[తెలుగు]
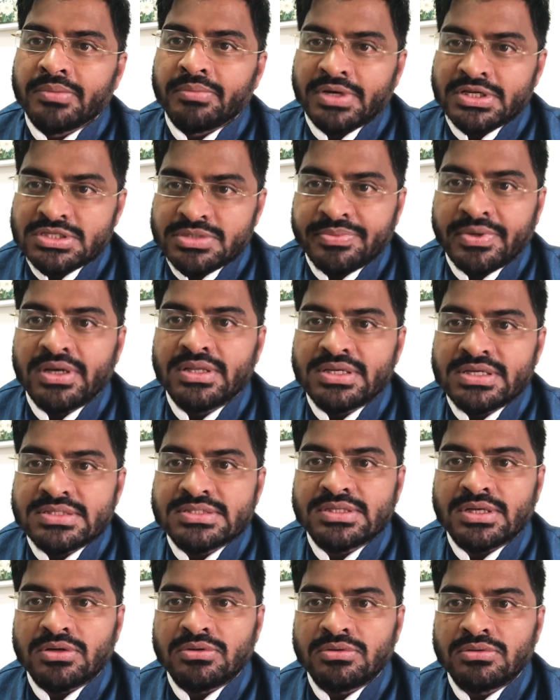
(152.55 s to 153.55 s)
మంచి పనులు
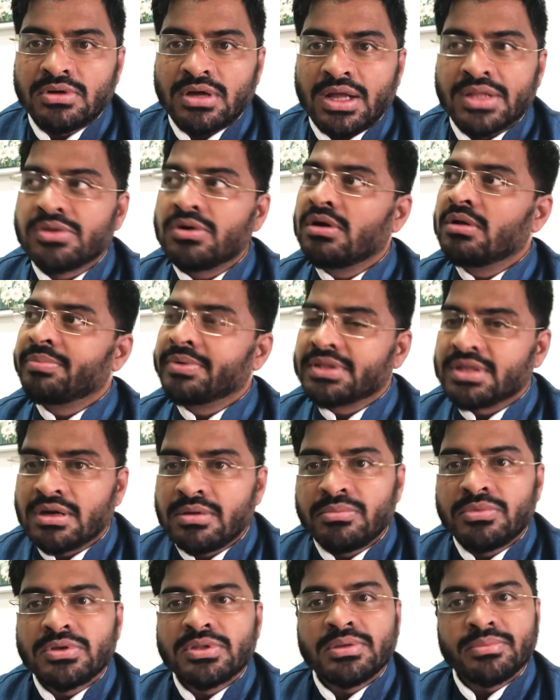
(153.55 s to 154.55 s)
చేస్తారు ఆంధ్రలో
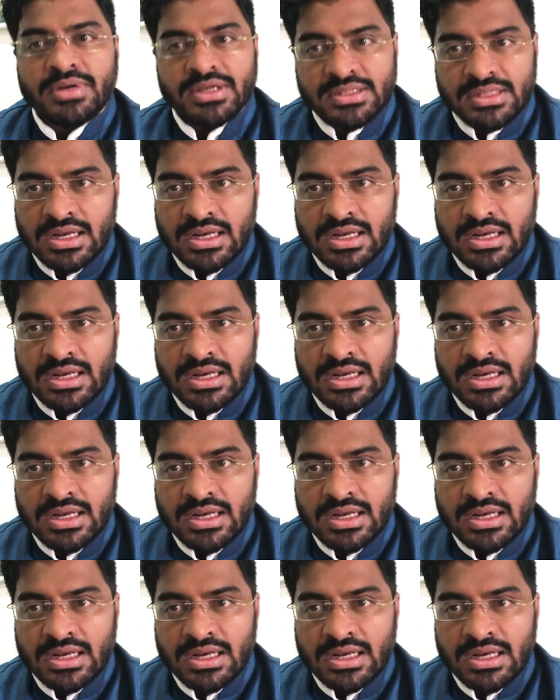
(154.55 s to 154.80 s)
పెత్తనం పోతే మన